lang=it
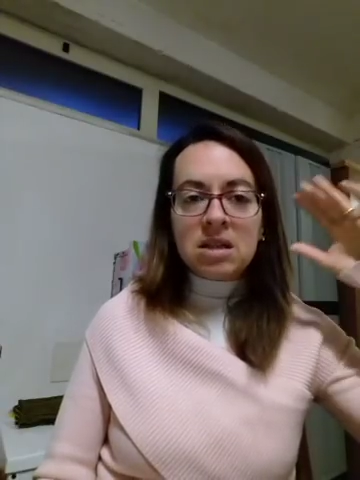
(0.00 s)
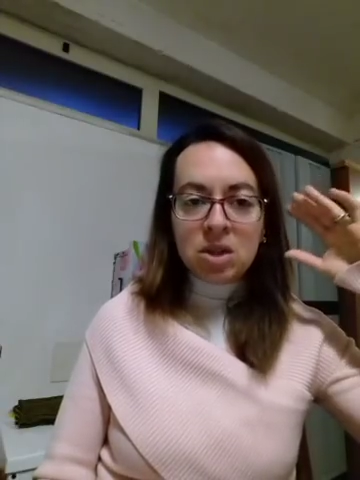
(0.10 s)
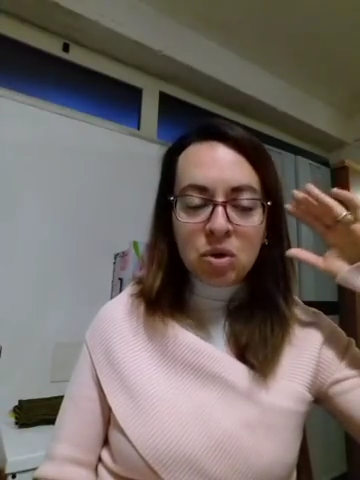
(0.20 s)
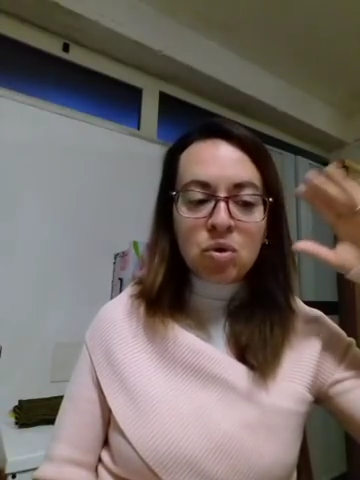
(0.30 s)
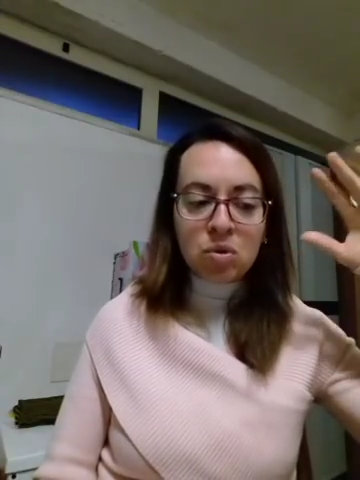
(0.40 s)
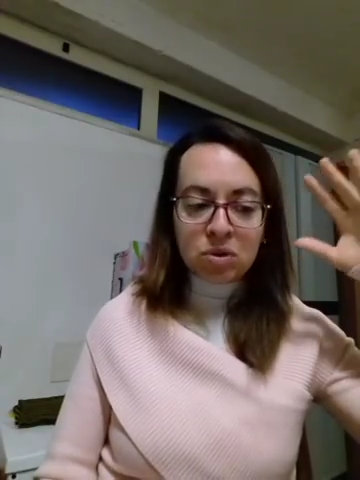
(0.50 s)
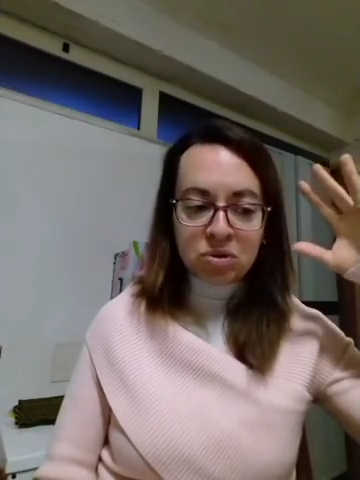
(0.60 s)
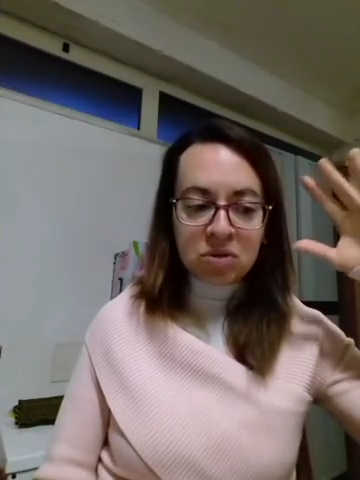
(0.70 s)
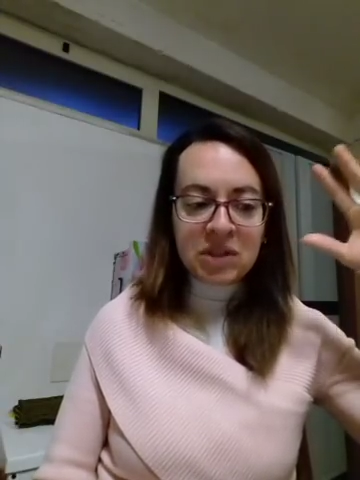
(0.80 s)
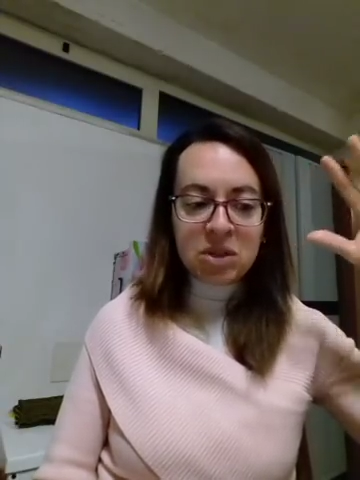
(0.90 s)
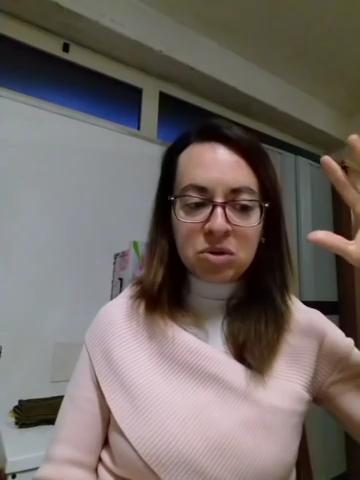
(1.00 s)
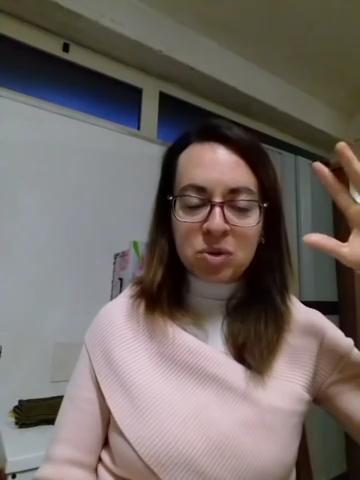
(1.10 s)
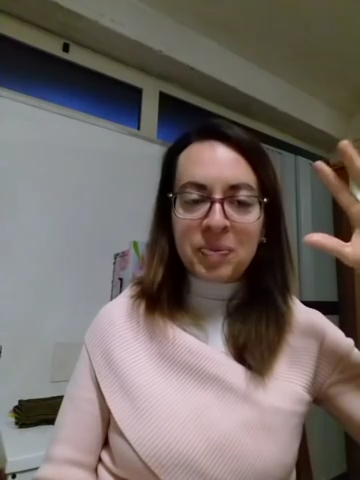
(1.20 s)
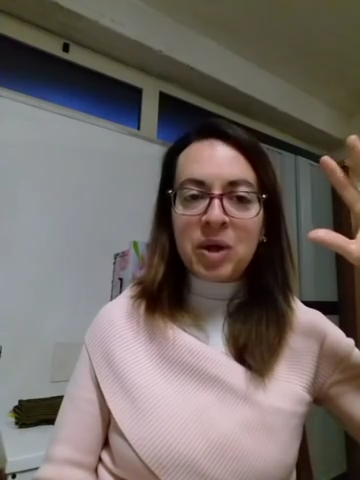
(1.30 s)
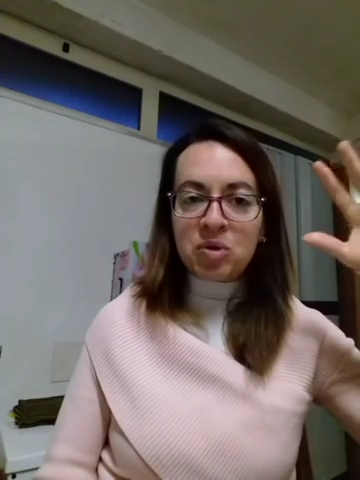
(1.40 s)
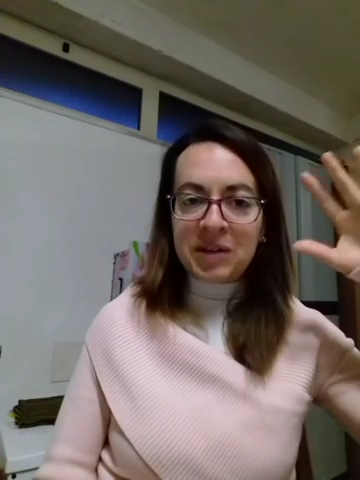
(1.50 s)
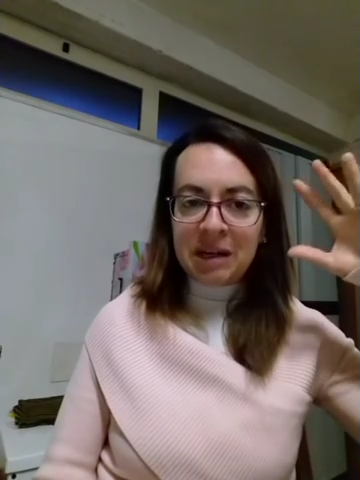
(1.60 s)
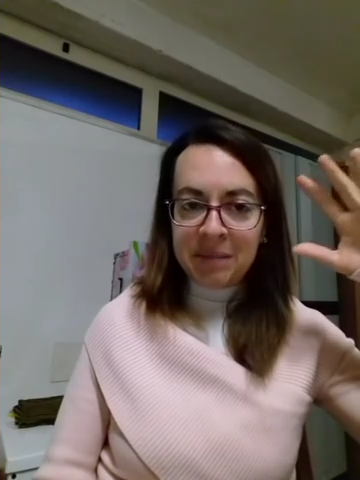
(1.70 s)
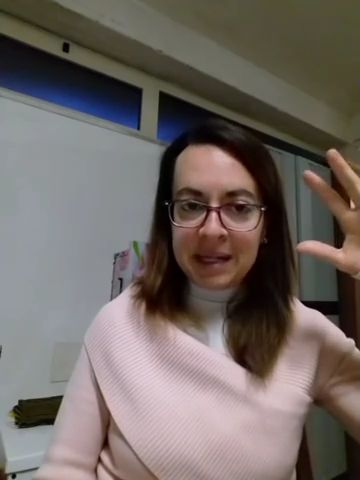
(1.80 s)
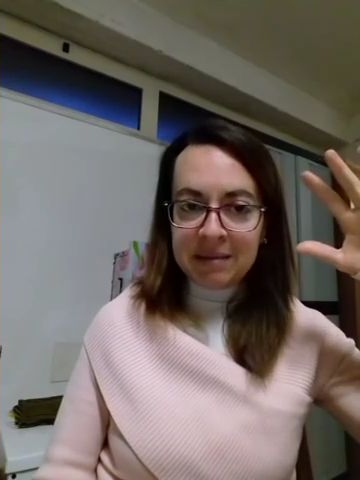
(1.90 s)
Io con questo video spero
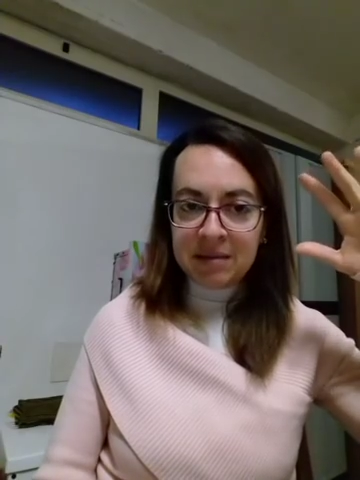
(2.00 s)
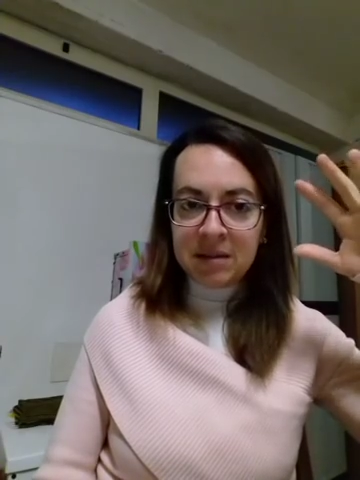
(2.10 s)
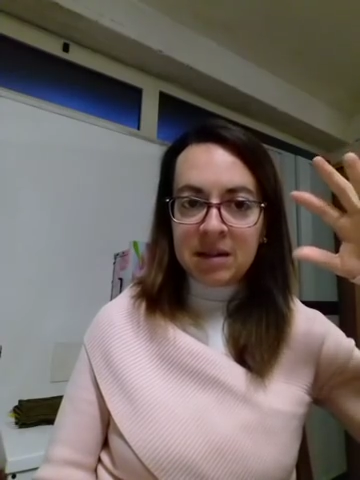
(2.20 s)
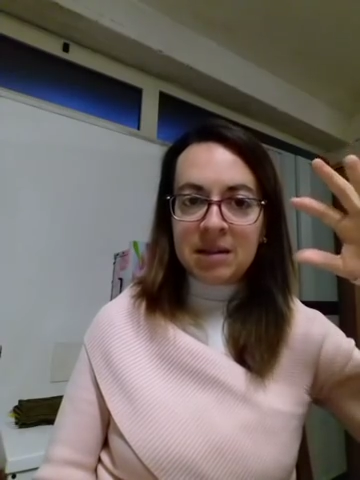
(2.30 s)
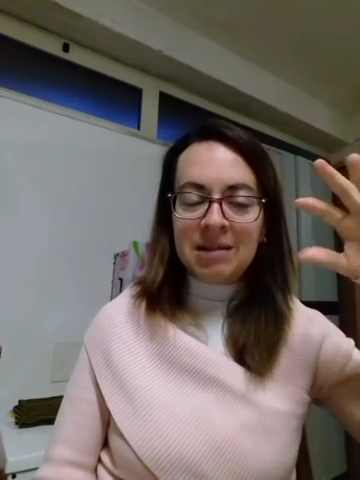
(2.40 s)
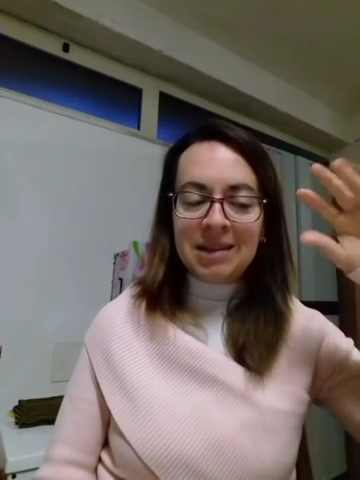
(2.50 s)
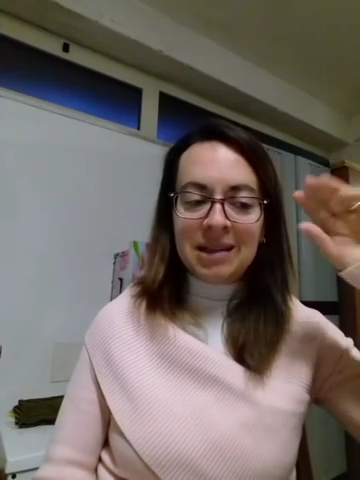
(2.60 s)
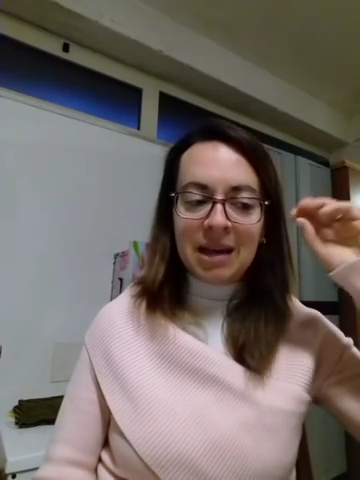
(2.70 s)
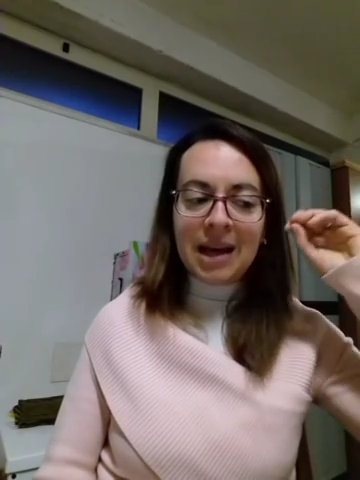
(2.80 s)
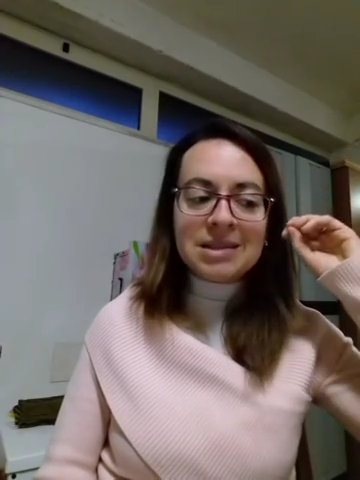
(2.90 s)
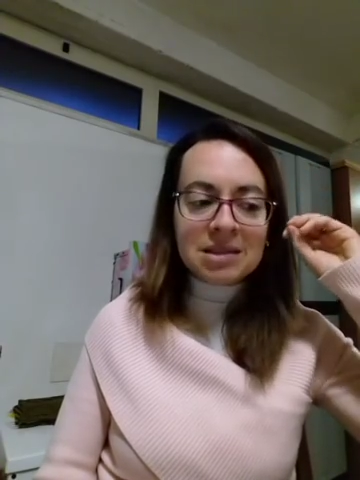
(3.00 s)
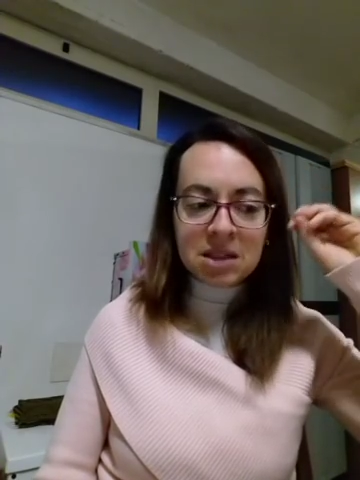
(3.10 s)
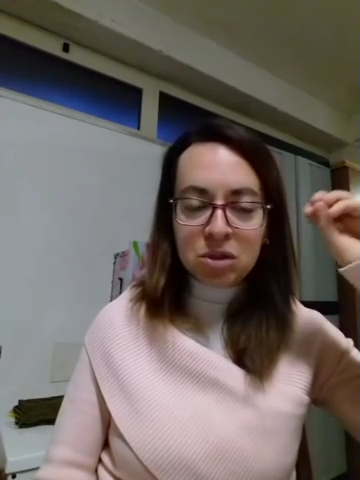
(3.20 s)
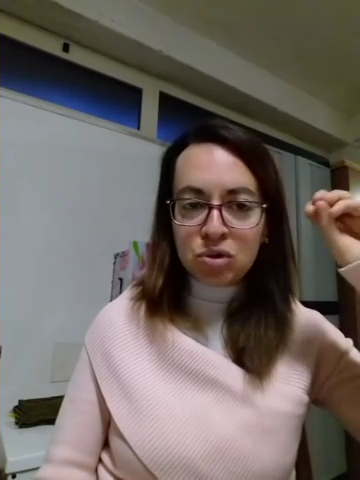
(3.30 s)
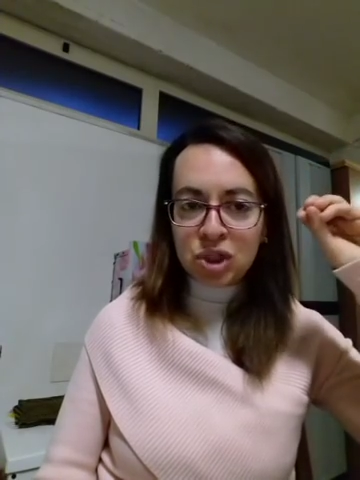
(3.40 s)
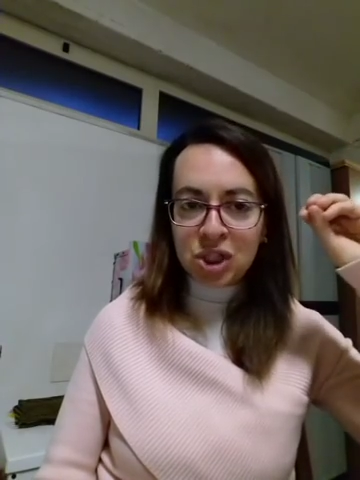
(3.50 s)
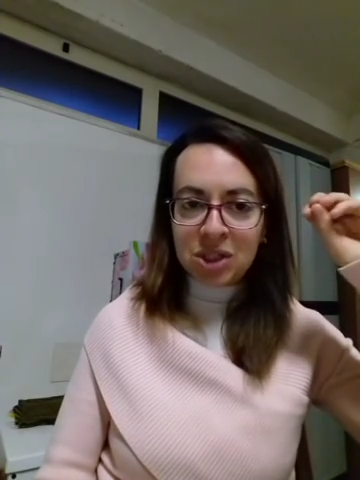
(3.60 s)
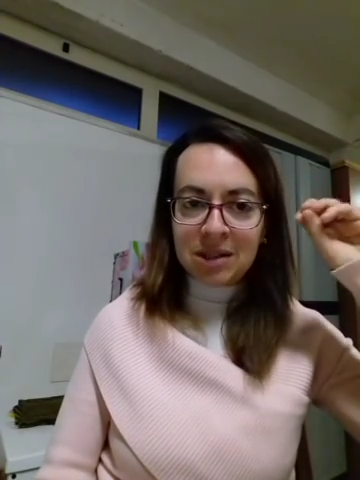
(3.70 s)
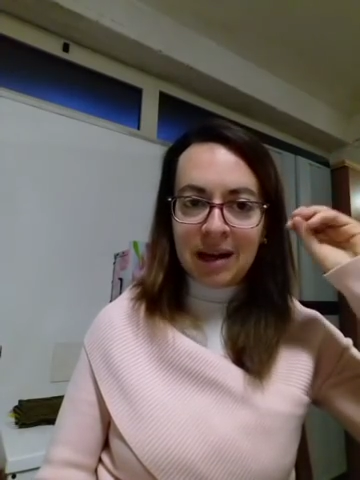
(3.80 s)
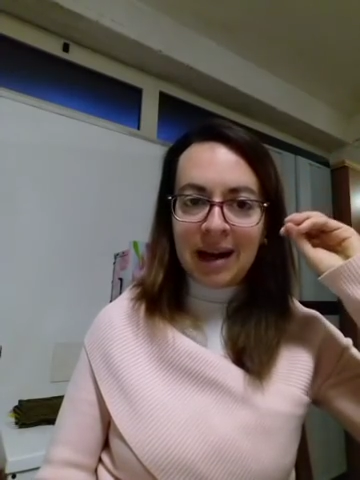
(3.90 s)
veramente di essere
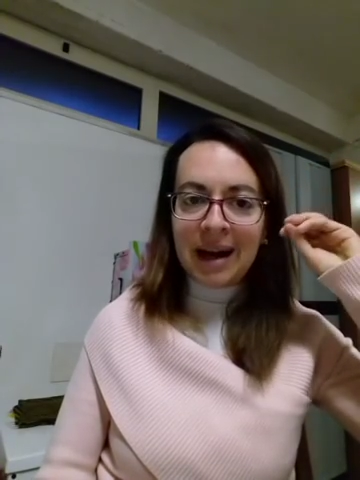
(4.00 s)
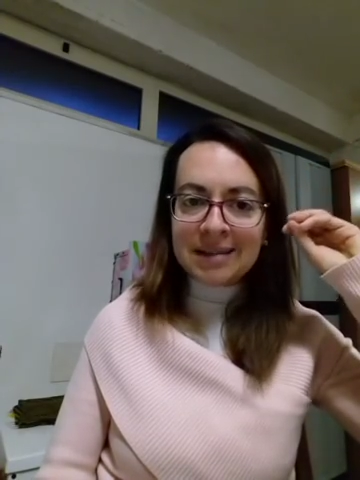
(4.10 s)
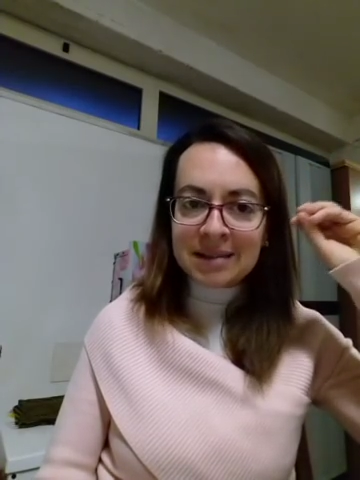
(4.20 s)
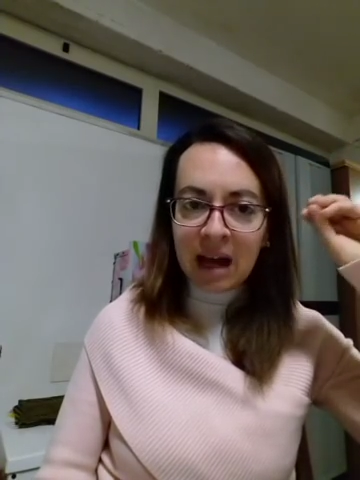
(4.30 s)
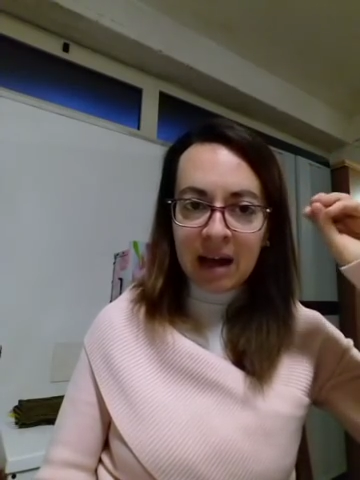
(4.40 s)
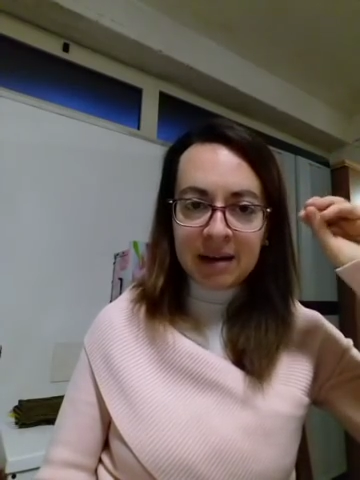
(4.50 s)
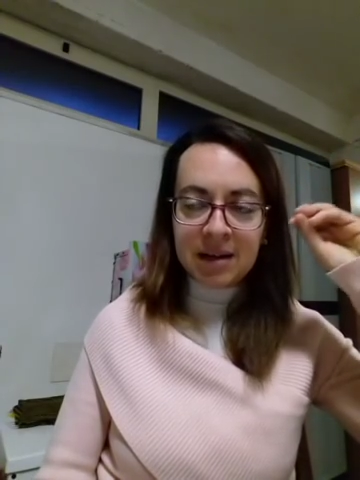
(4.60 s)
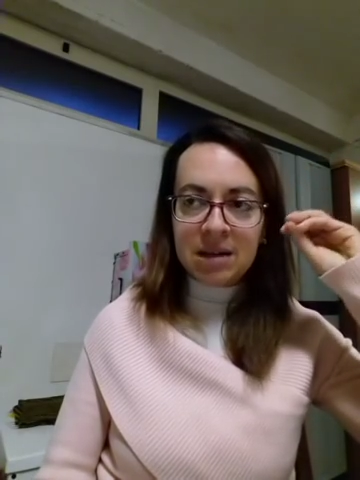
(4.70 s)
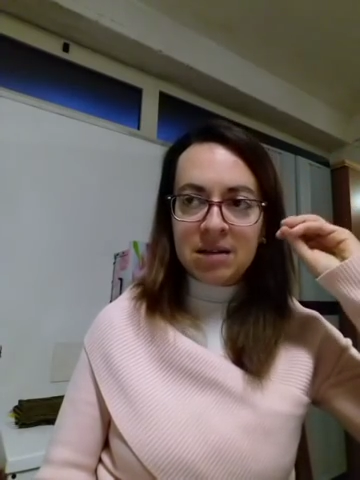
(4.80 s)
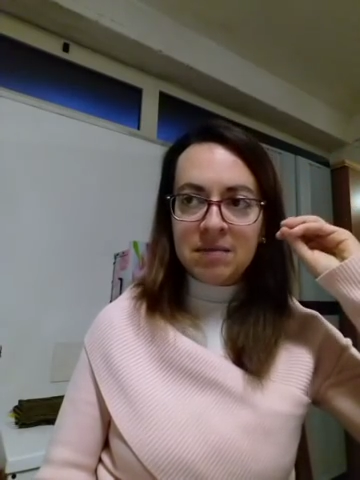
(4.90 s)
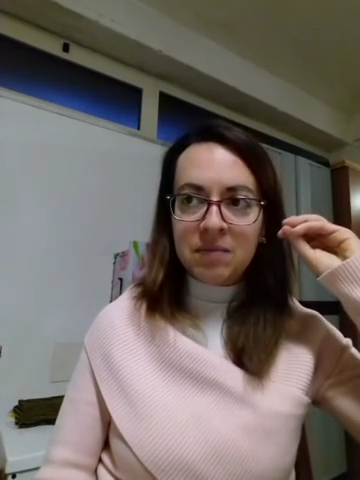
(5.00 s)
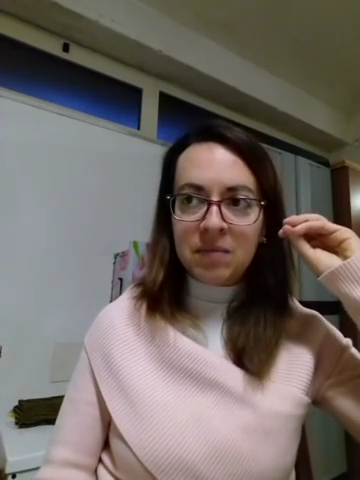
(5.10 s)
riuscita a dare